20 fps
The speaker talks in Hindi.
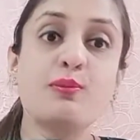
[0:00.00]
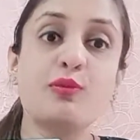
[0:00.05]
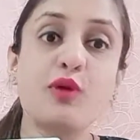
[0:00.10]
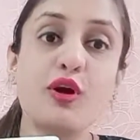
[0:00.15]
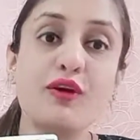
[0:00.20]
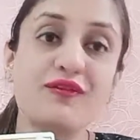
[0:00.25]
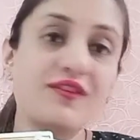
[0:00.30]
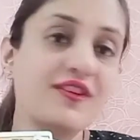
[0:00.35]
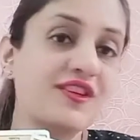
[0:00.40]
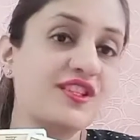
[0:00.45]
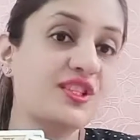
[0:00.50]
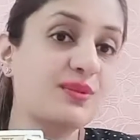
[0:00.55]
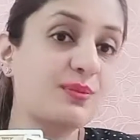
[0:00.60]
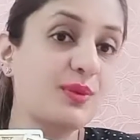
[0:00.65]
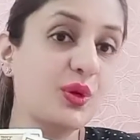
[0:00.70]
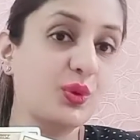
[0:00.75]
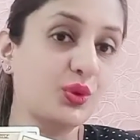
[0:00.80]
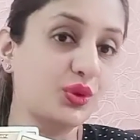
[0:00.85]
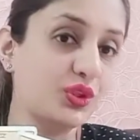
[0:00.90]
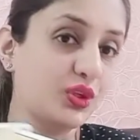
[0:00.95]
प्रॉफिट्स
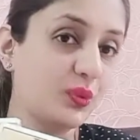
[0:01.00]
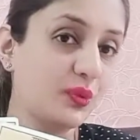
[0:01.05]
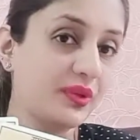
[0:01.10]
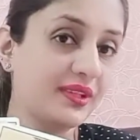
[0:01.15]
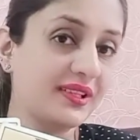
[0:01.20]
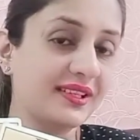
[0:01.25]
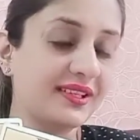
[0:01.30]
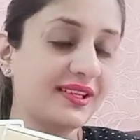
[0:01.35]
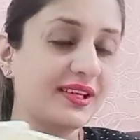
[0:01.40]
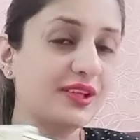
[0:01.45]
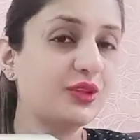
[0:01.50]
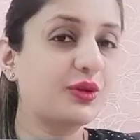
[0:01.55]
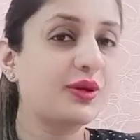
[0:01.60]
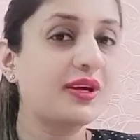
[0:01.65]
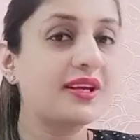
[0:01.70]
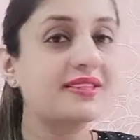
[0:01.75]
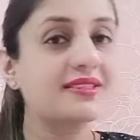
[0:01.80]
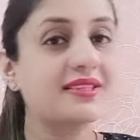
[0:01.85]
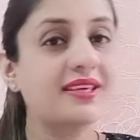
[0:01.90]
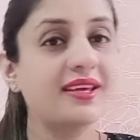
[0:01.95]
भी होते हुए दिख रहे हैं तो
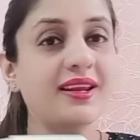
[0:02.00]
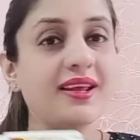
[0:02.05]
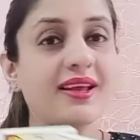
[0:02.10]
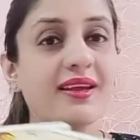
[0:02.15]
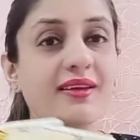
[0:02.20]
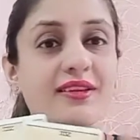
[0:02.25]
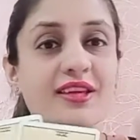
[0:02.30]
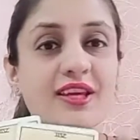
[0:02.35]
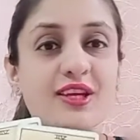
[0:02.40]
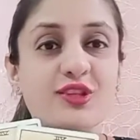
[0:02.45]
इसके लिए